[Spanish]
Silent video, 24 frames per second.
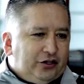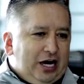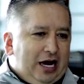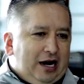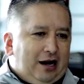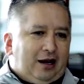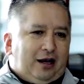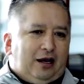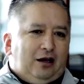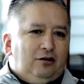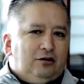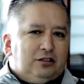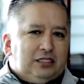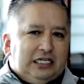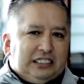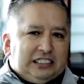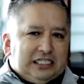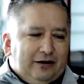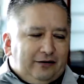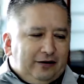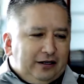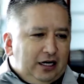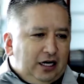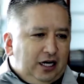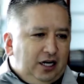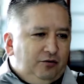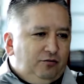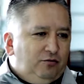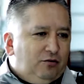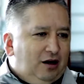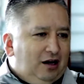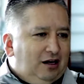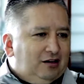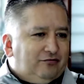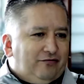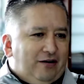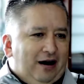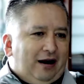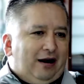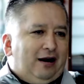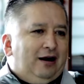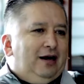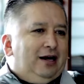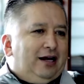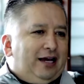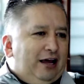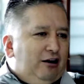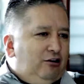marchar, que no saben el himno de las
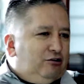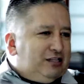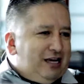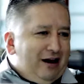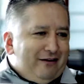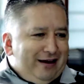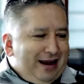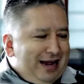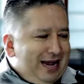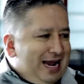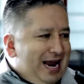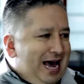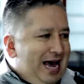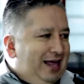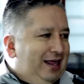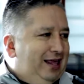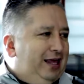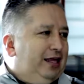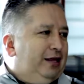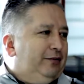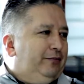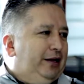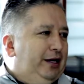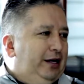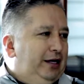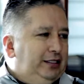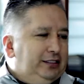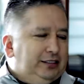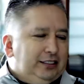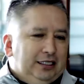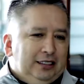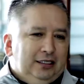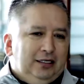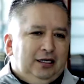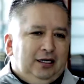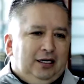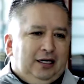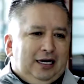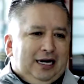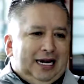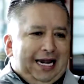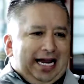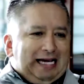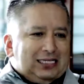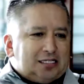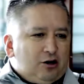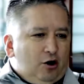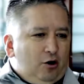FARC, que no saben nada de milicia,
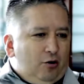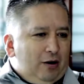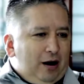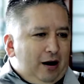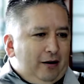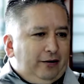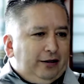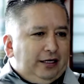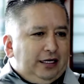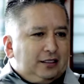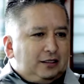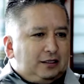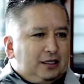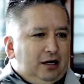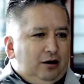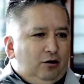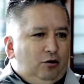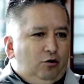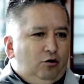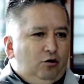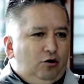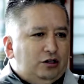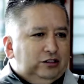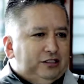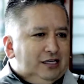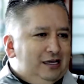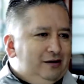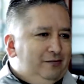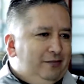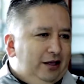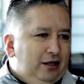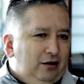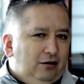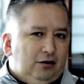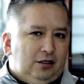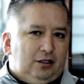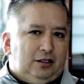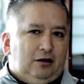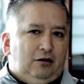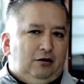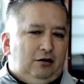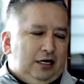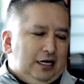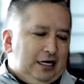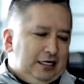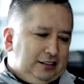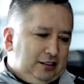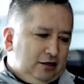les cobraban entre 1 y 6
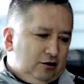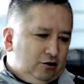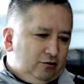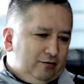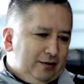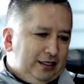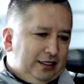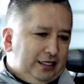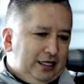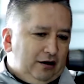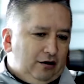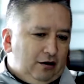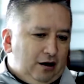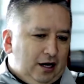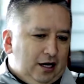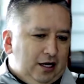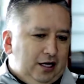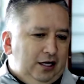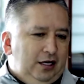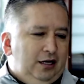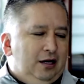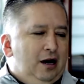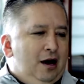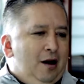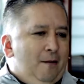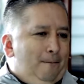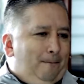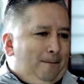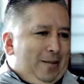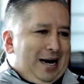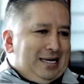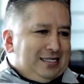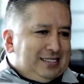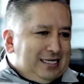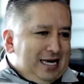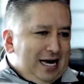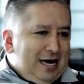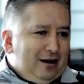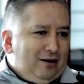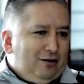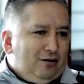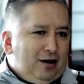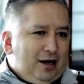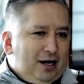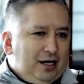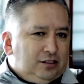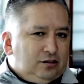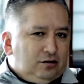millones de dólares y los metieron allí,
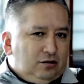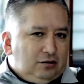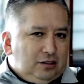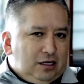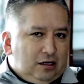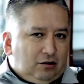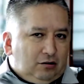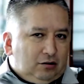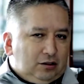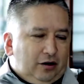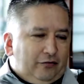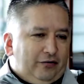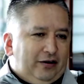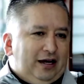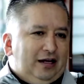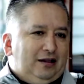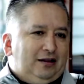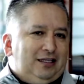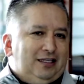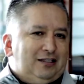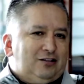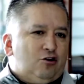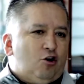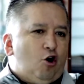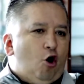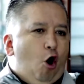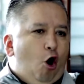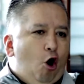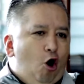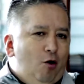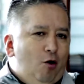pasaron a estos narcotraficantes